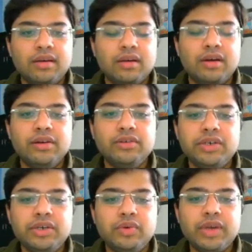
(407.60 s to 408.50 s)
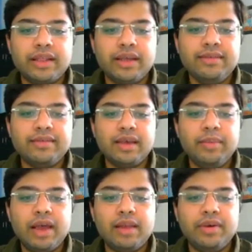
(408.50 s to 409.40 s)
कंक्लूजन टू कहता है
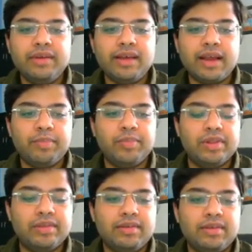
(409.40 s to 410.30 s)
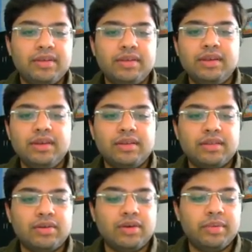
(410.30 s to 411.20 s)
सम एलमंड्स आर एप्पल्स
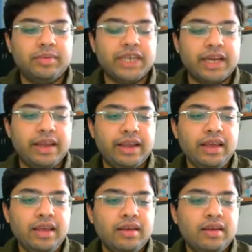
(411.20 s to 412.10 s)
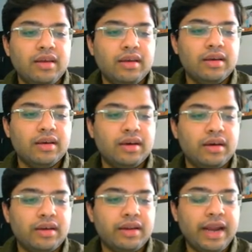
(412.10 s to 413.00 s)
तो अब हम चेक करेंगे
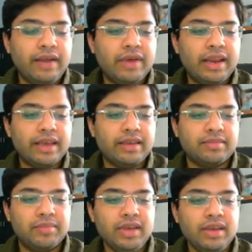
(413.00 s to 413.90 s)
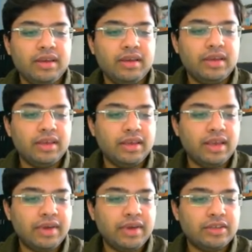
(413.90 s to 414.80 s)
रेड वाले केस में
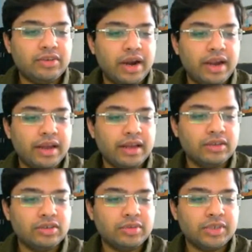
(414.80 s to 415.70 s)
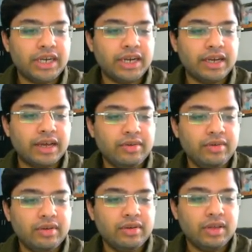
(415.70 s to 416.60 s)
ये वाला जो पार्ट है जो मैं शेड कर रहा
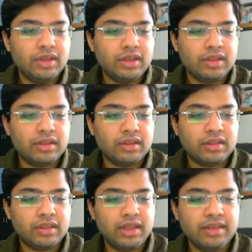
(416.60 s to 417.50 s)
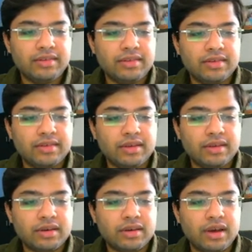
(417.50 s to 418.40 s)
हूँ दिस
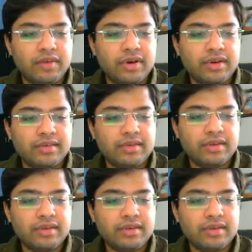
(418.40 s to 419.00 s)
कवर्स